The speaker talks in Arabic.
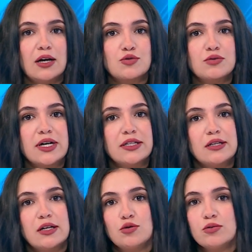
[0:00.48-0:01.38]
السودان
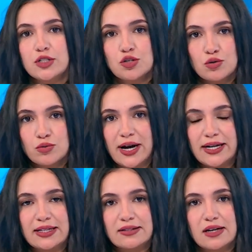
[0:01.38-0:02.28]
يواجه
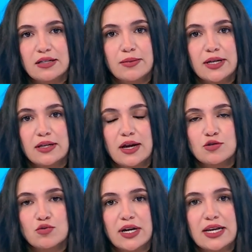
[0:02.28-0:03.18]
واحدة من
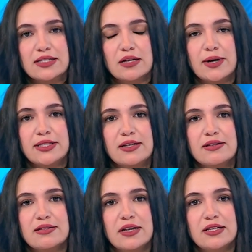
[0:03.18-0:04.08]
أسوأ الأزمات
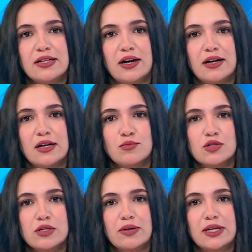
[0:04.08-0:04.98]
الإنسانية على
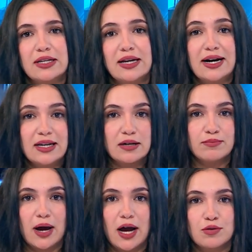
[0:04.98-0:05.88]
مستوى
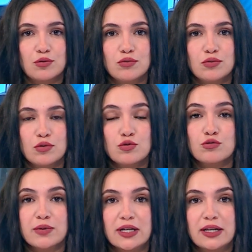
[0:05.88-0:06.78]
العالم حيث
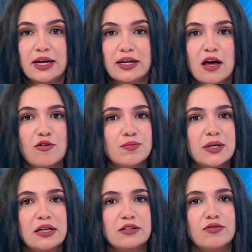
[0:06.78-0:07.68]
أجبر الآلاف من
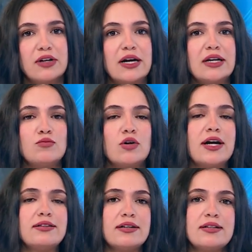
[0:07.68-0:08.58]
الأطفال على
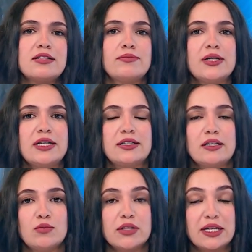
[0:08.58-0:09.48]
مغادرة
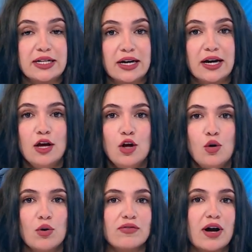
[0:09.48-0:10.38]
بلادهم وذلك
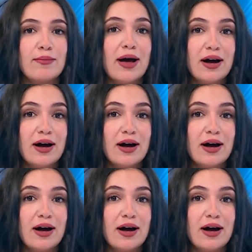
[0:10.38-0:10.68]
وفق ما